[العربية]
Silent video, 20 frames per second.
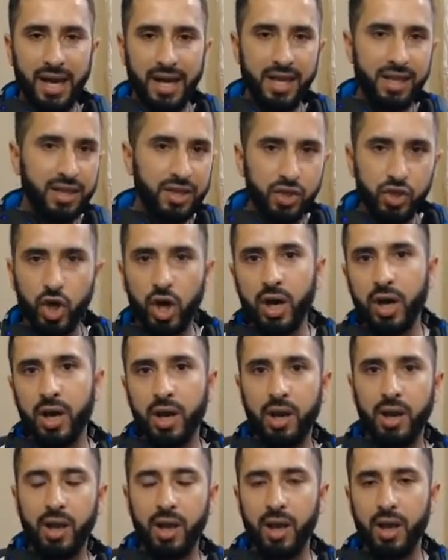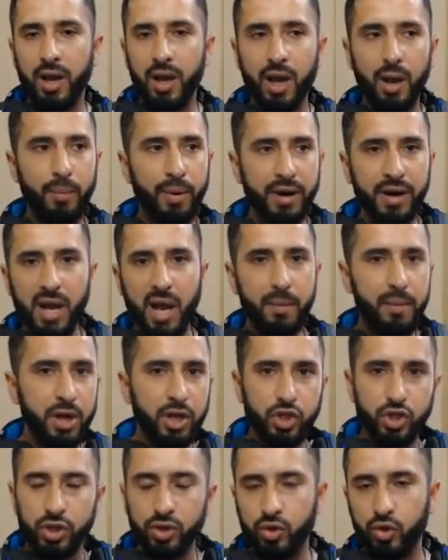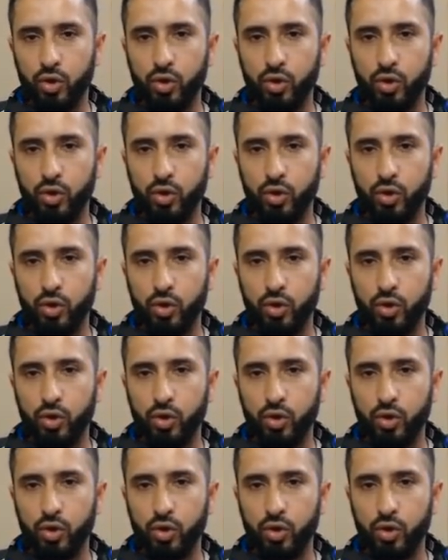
يعني تشغل آه، برنامج